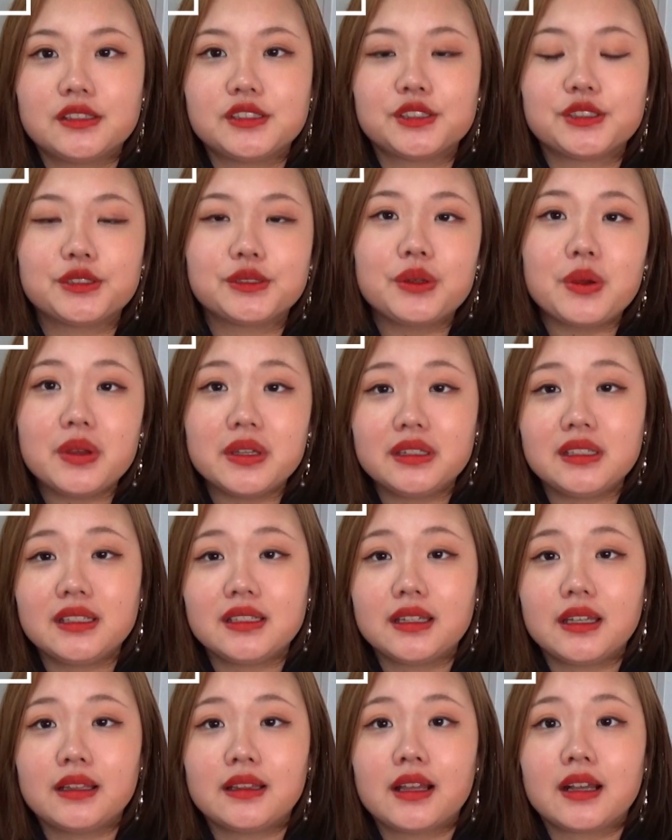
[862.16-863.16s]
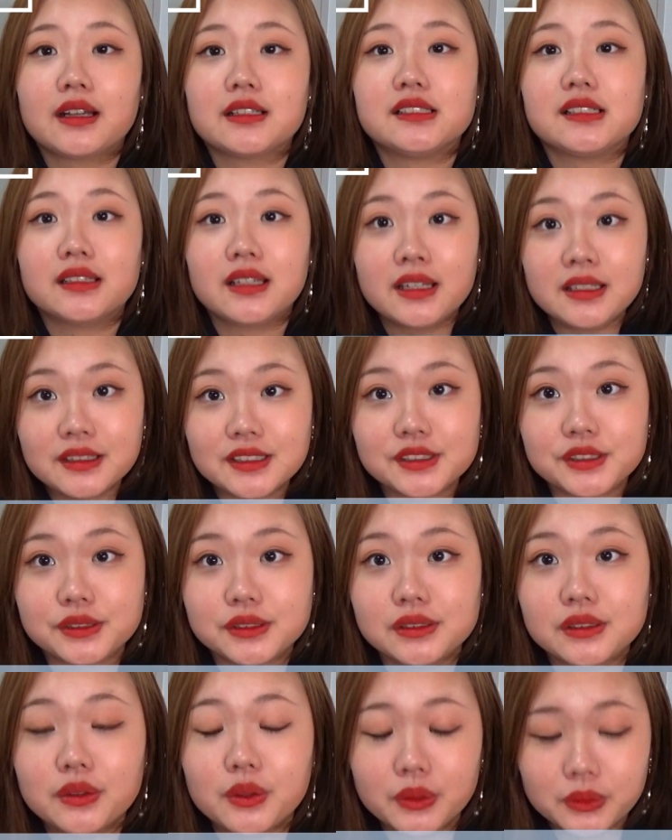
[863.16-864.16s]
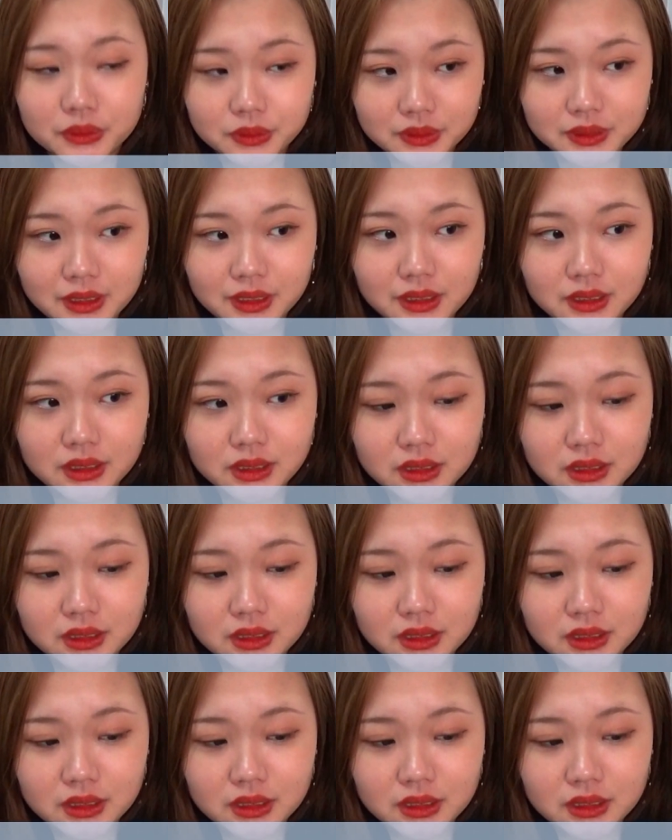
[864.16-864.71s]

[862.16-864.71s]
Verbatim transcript: すごい人間なんかじゃないんです本当に